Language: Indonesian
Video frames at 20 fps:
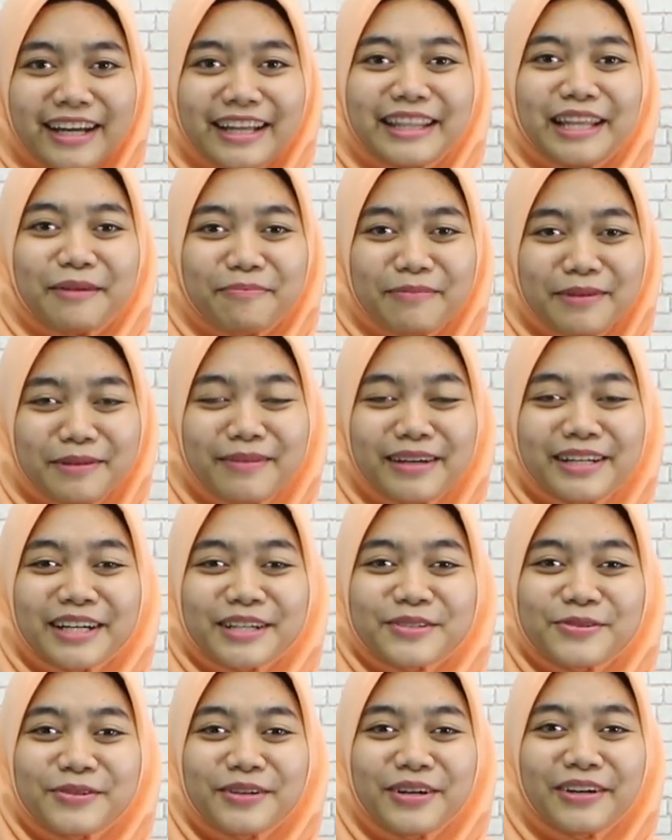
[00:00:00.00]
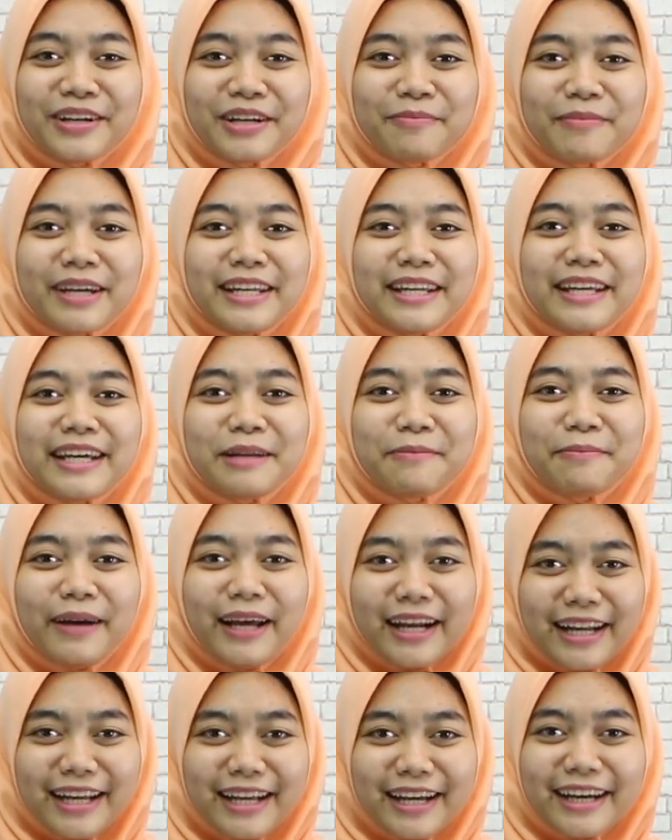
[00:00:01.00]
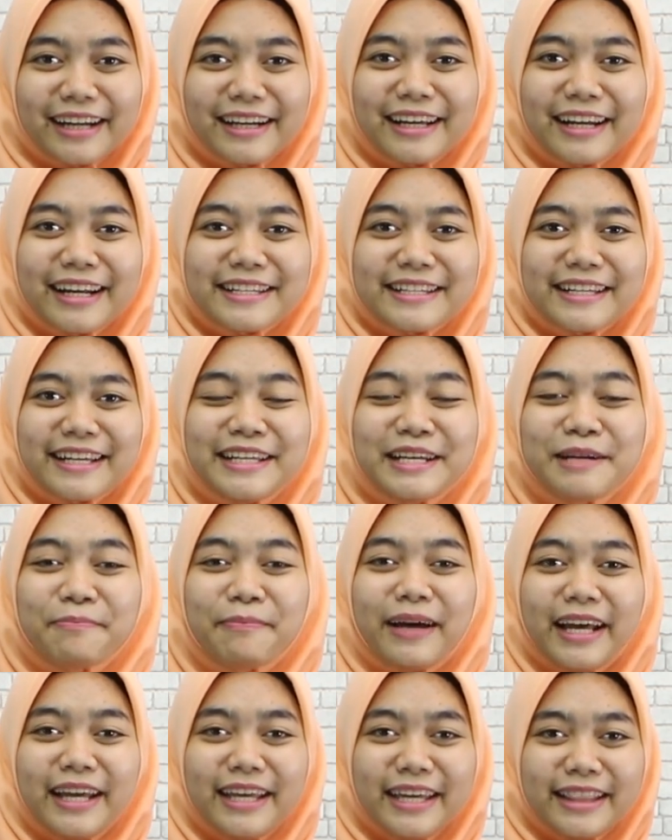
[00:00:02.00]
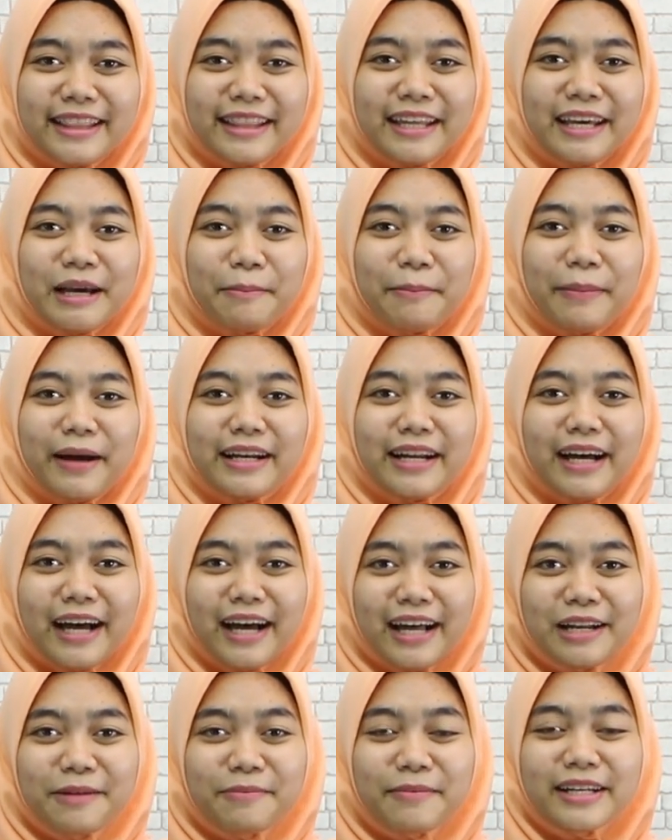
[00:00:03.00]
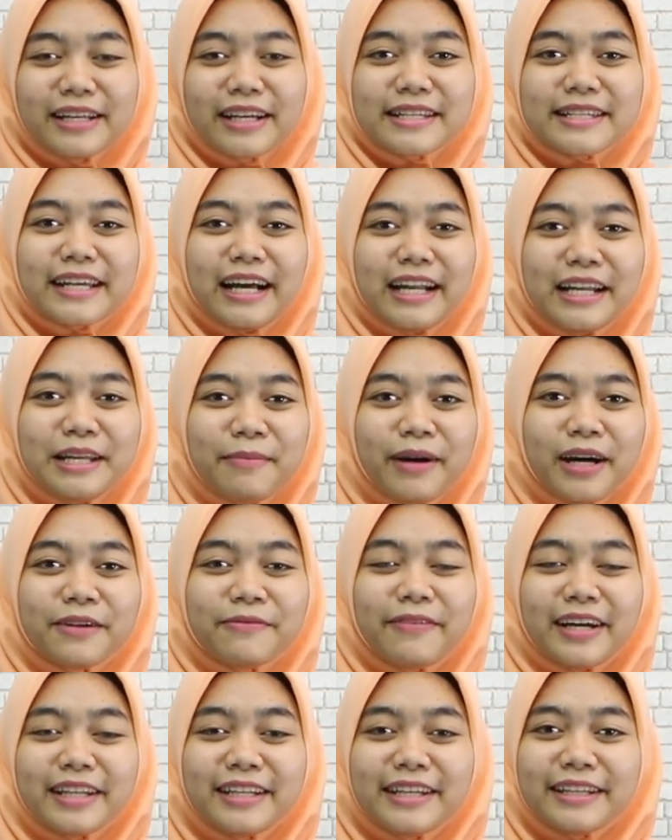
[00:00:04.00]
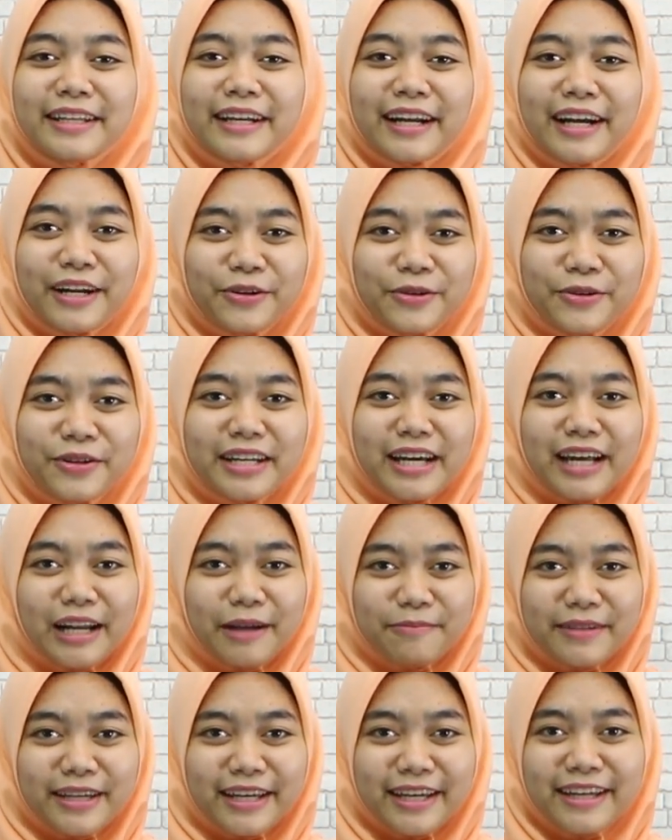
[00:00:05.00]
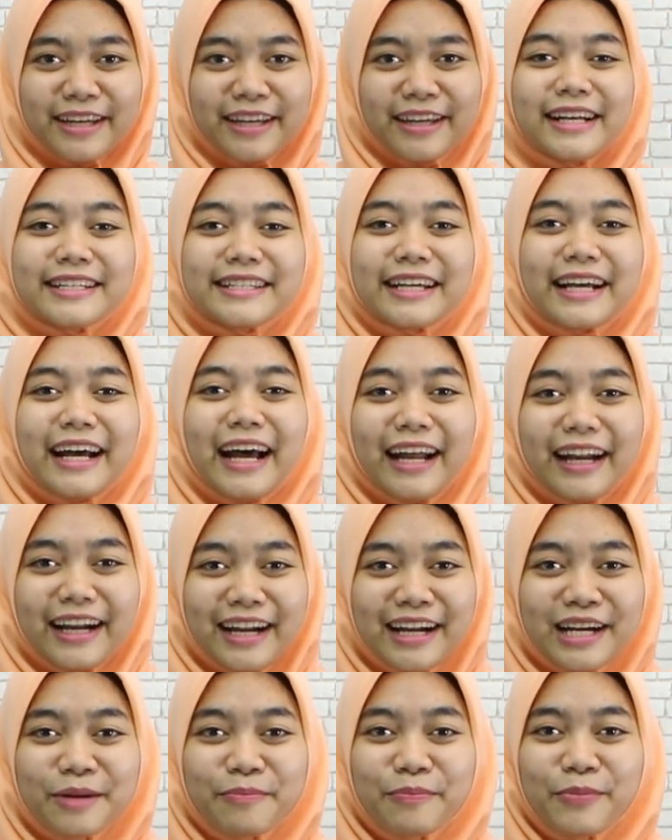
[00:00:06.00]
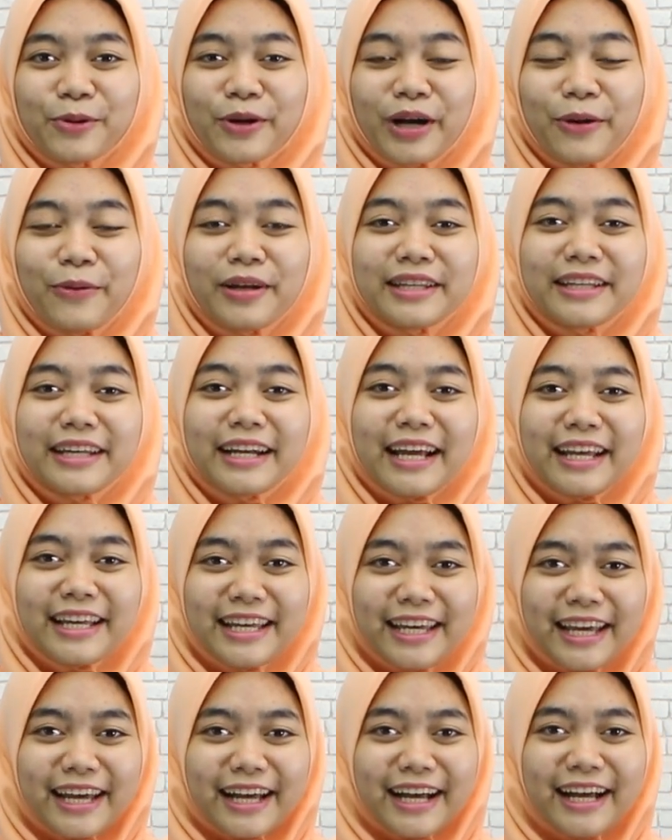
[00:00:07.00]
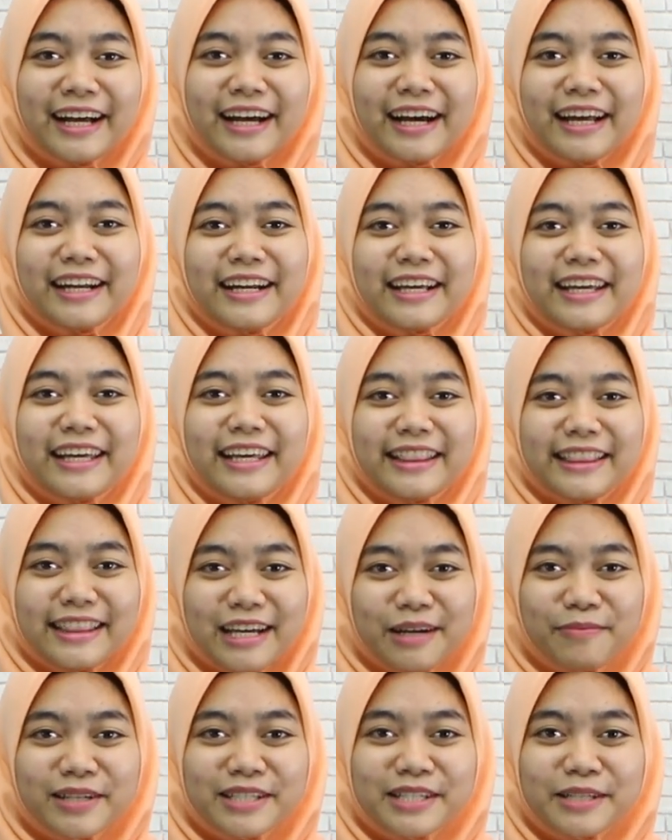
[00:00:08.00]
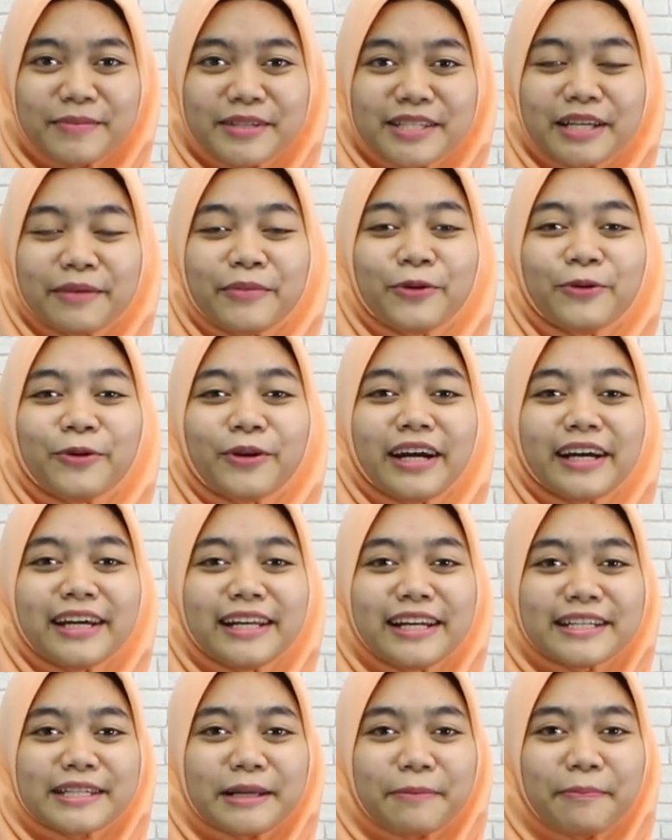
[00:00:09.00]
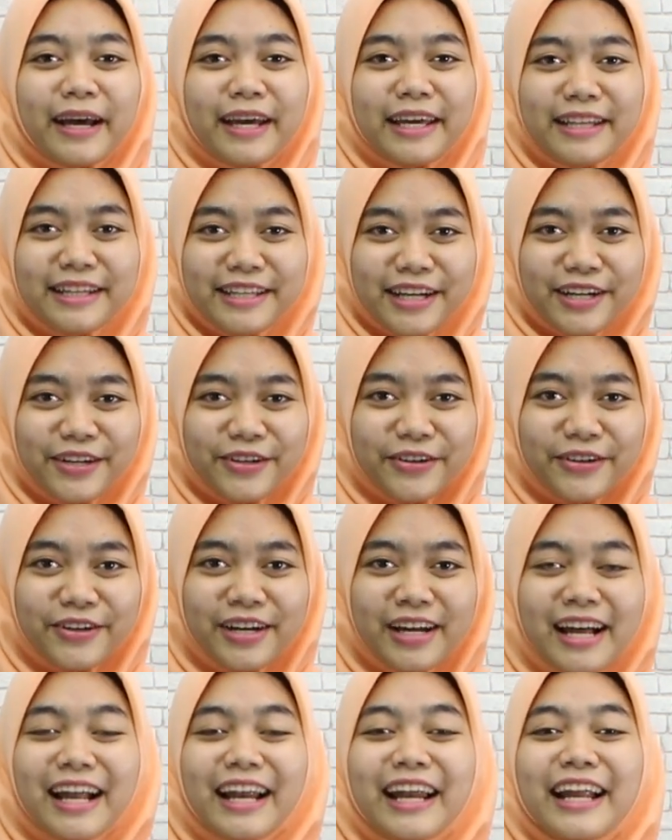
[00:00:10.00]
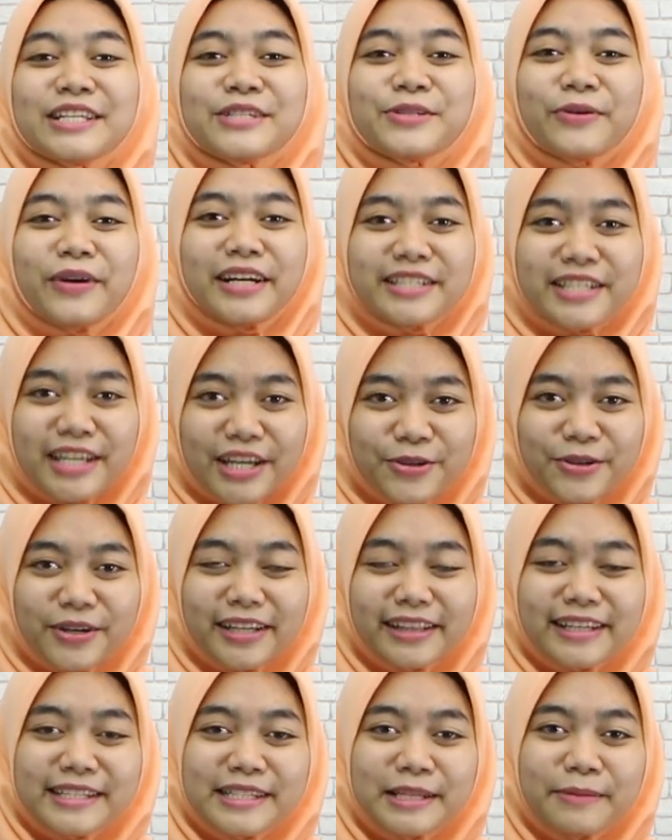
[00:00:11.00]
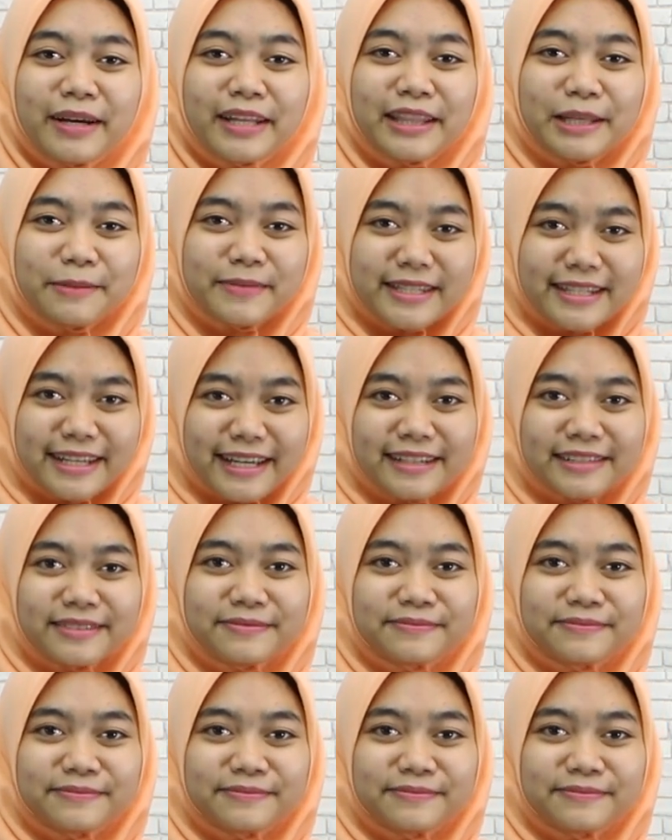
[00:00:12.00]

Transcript: Tapi banyak juga orang yang menghindari pare karena rasanya yang pahit. Padahal banyak sekali manfaat yang terkandung di dalamnya. Sekarang gak perlu khawatir lagi ya, karena kita masih bisa mengurangi rasa pahitnya loh. Langsung aja yuk kita simak tipsnya.